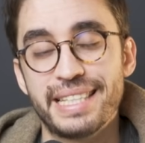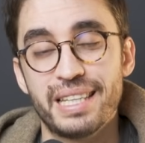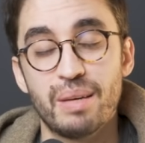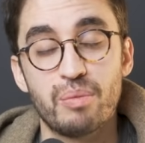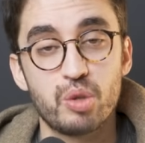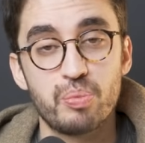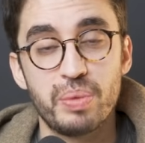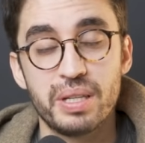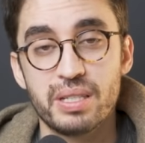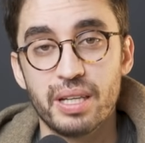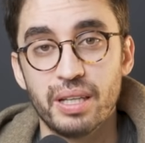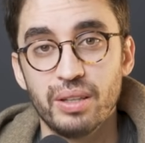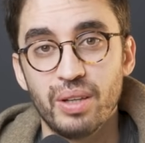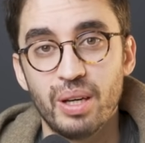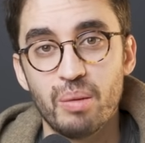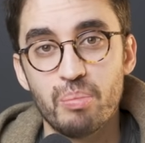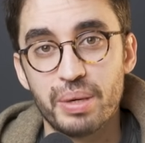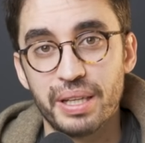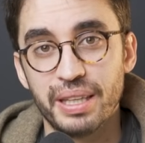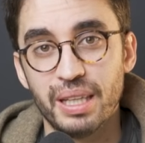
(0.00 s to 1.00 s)
Estamos pensando
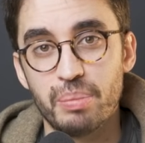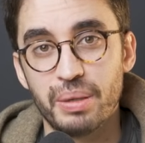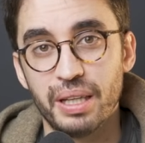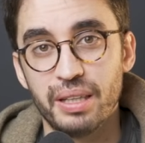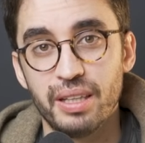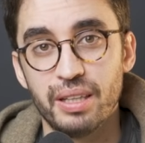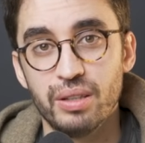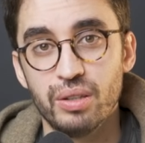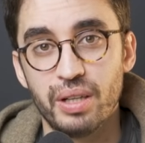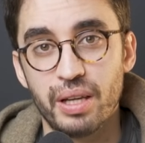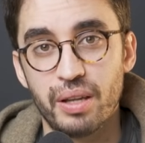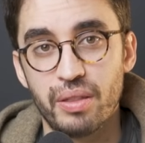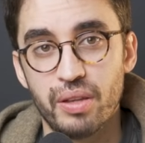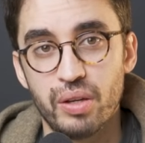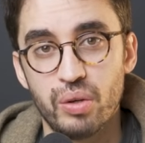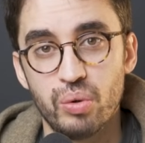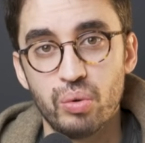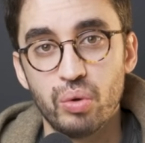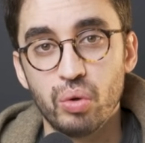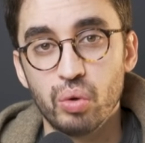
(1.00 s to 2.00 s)
en Emprende Aprendiendo en
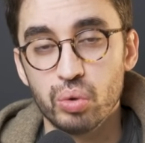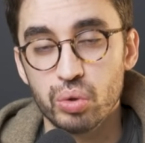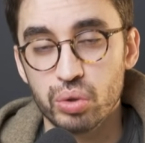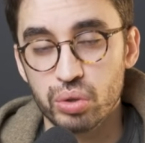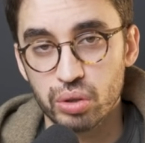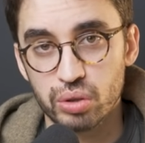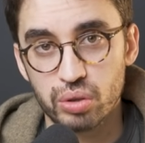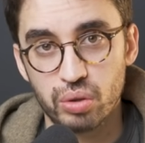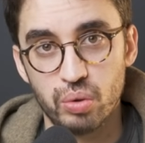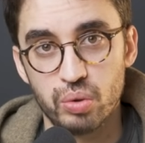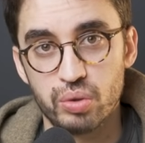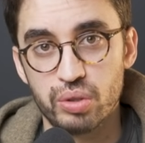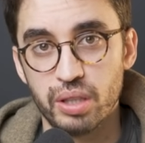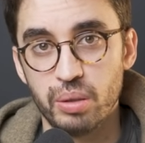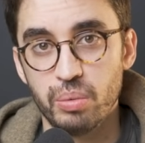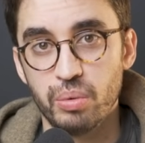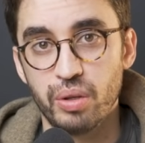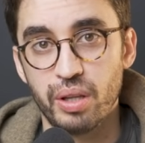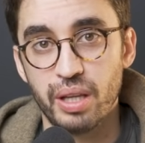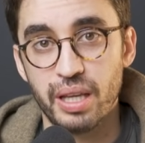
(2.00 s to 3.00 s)
hacer un curso
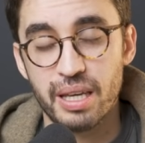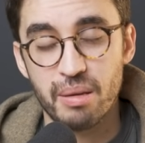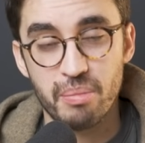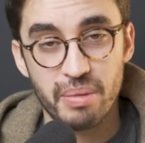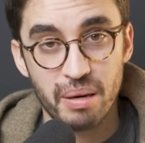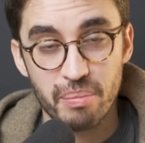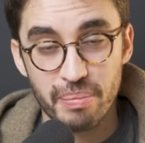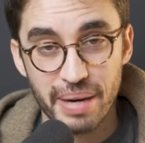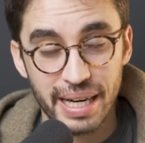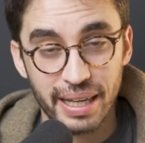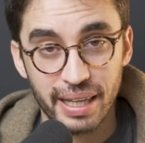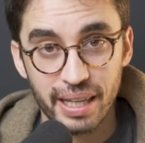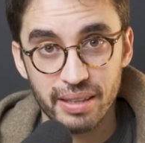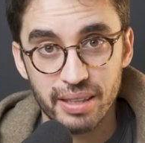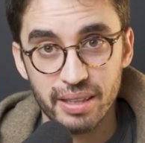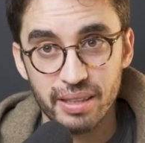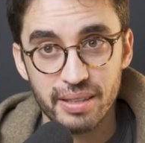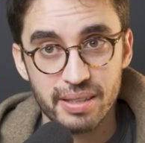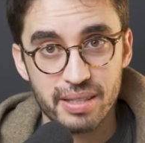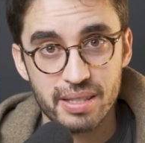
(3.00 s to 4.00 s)
exclusivo de email
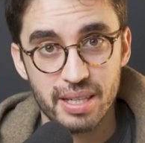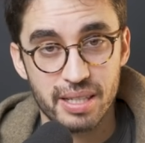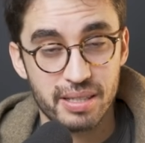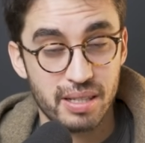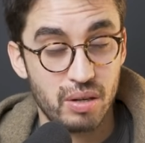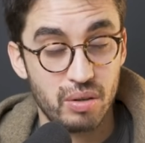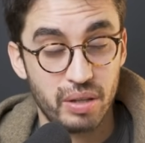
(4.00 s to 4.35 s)
marketing, si es